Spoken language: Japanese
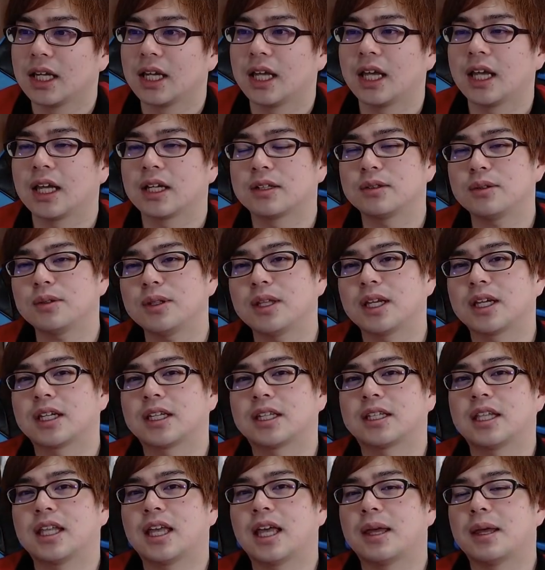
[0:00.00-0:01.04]
えー、黒いデッキっ
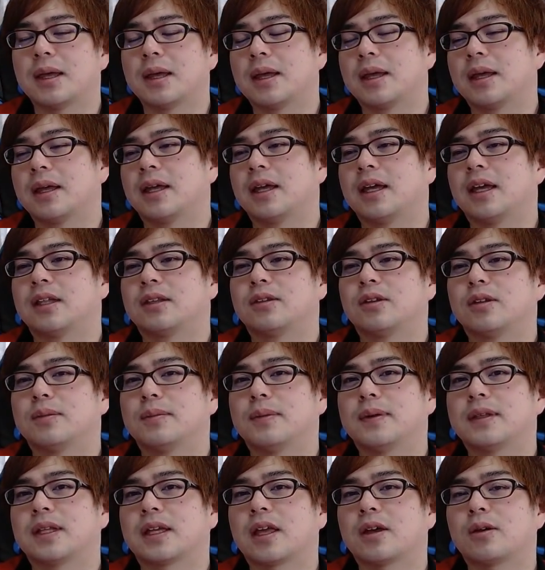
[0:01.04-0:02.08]
て、えー、と今
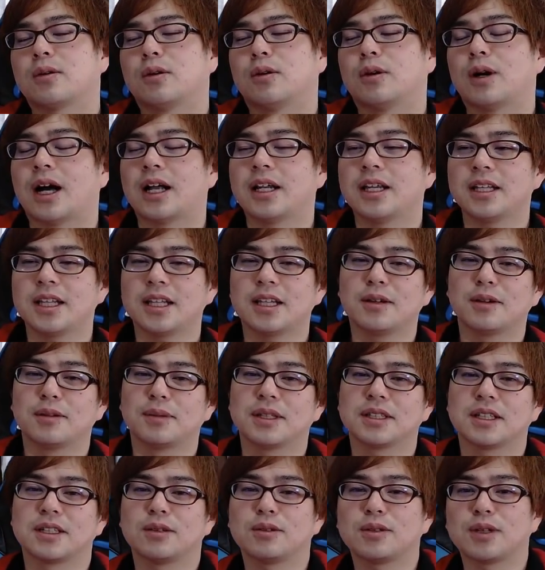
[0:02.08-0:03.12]
まで結構アリーナでも皆
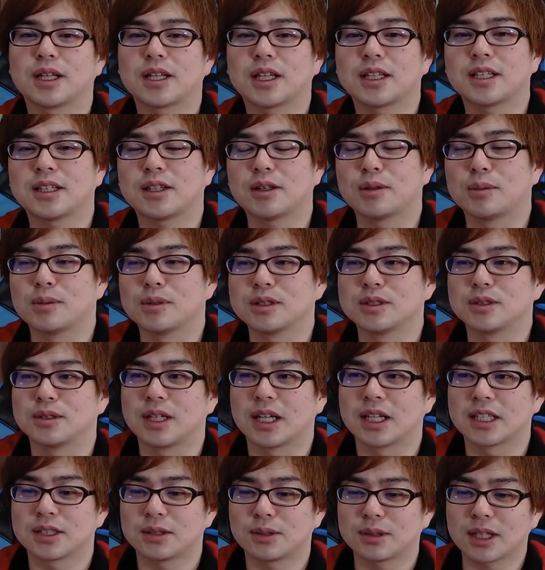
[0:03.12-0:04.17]
さんよく当たってたと思うんですよ
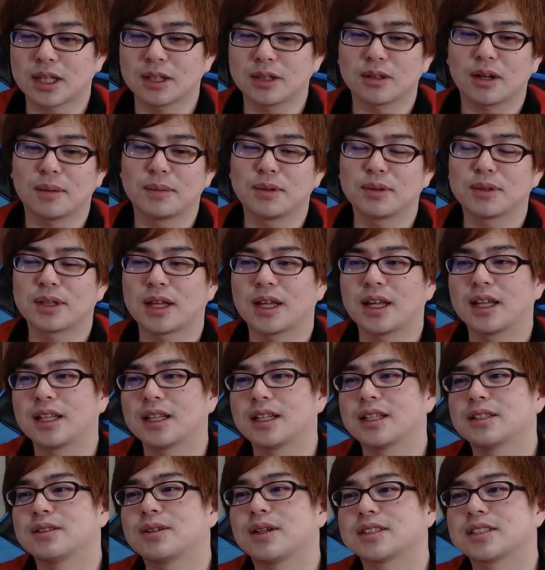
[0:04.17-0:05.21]
ね白タンとか
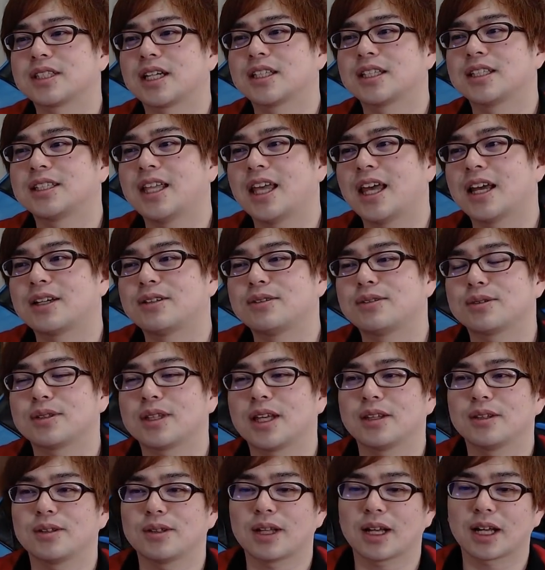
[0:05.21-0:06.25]
ミドタンとか使ってて黒
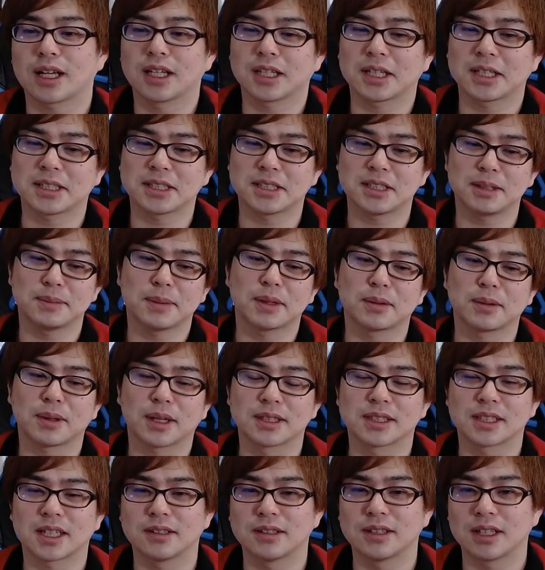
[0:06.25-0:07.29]
タンのなんか引き釣り目とか
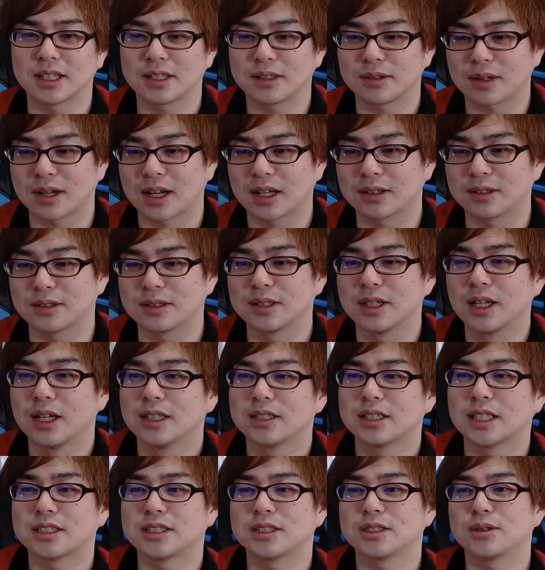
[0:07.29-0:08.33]
使うデッキとかあと
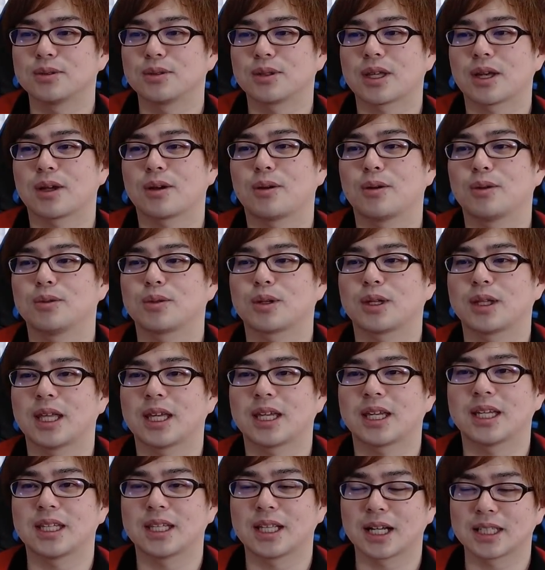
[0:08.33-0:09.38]
雪上の結婚とかで一
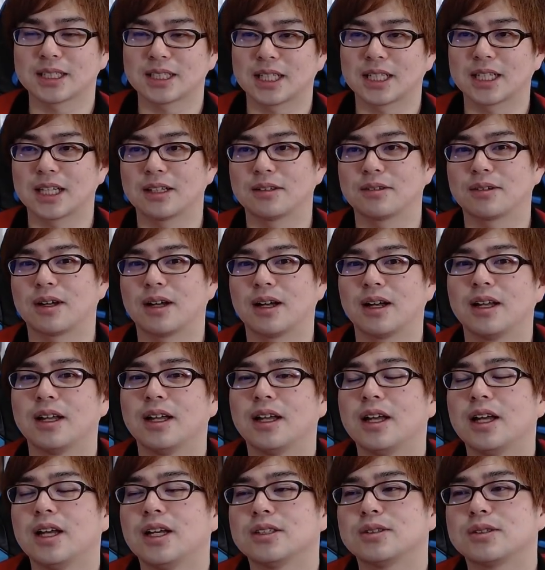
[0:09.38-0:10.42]
気に流されたりとか
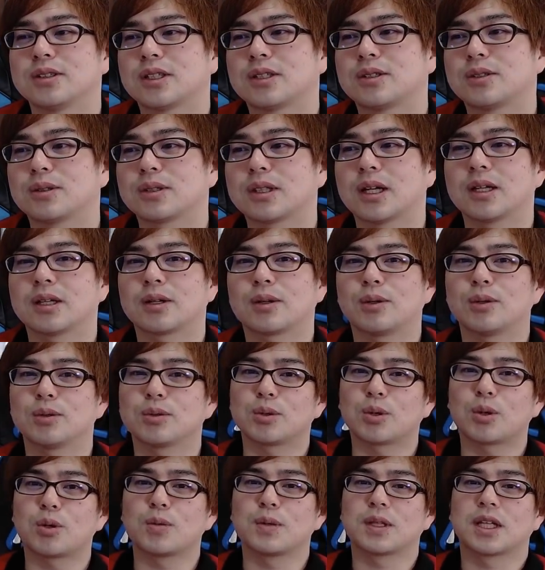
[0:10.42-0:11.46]
そういった黒
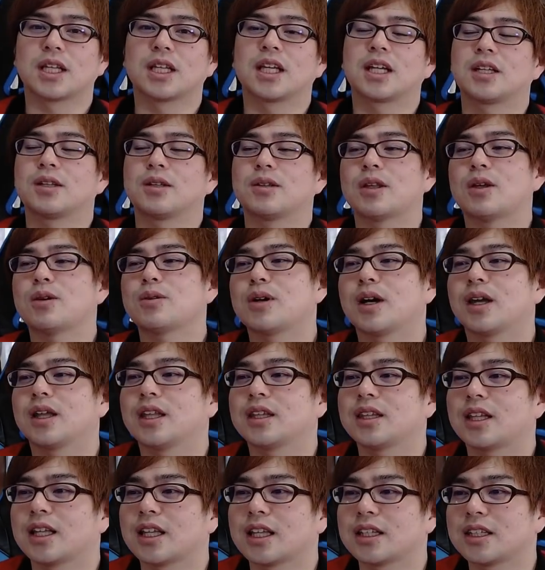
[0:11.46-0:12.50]
タンコントロールみたいなデッキとねよく当
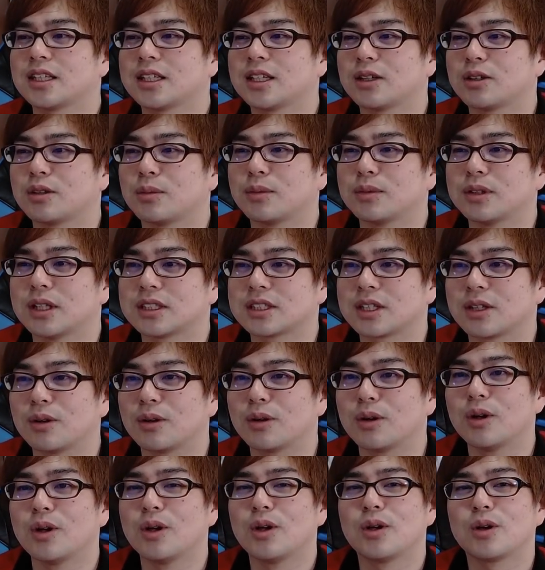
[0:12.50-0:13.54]
たってきたと思うんですけど
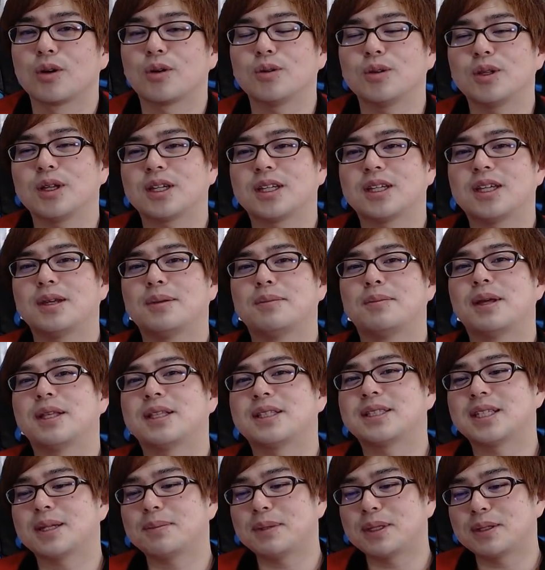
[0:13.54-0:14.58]
このデッキめっ
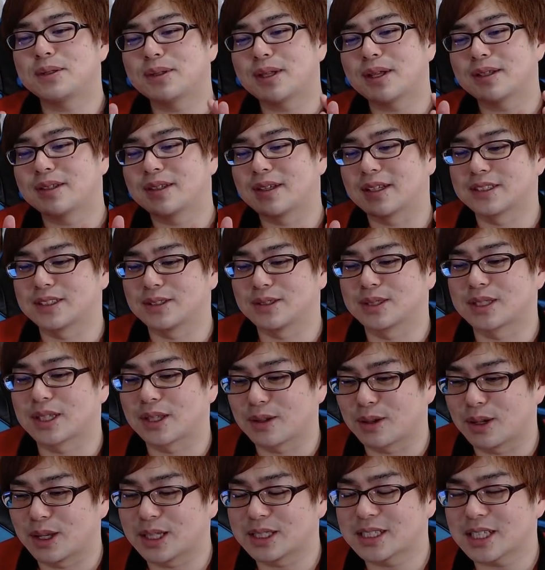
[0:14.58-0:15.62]
ちゃビートターンには強いんですけ
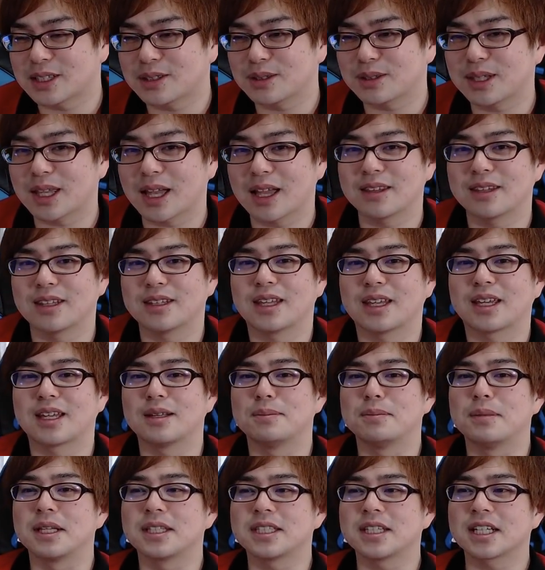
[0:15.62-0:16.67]
どイゼットターンってデッキ
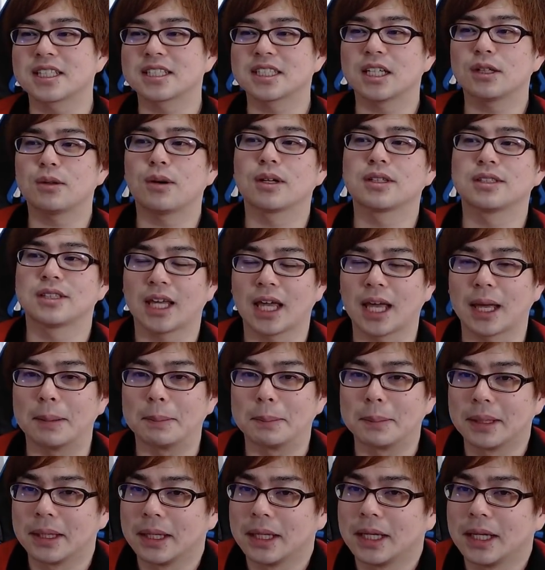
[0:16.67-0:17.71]
めちゃくちゃ弱くて
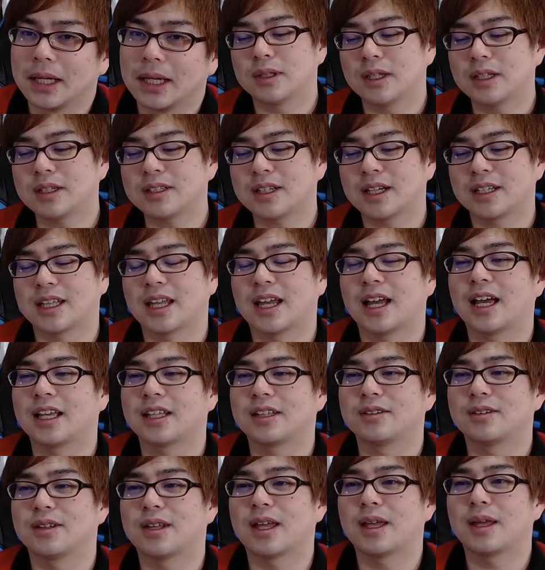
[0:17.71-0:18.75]
いくらね相
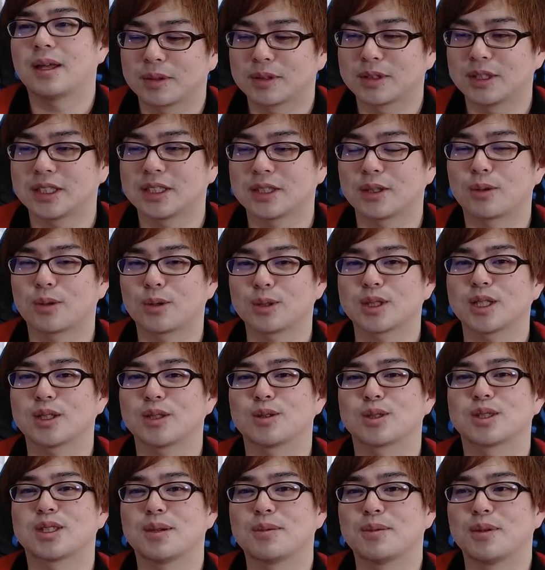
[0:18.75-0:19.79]
手のねクリーチャー殺した
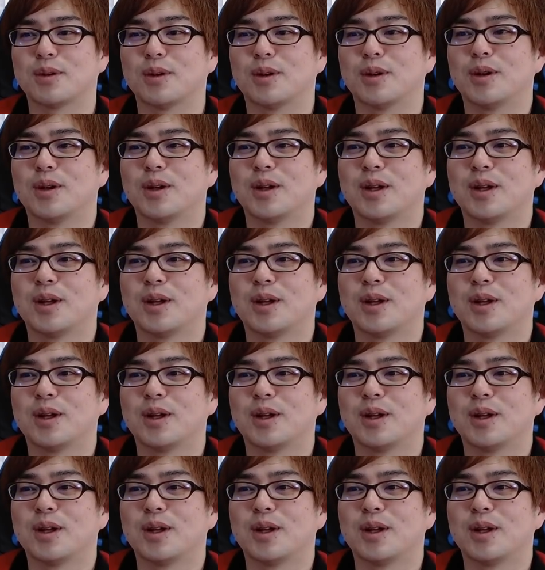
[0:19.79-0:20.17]
としても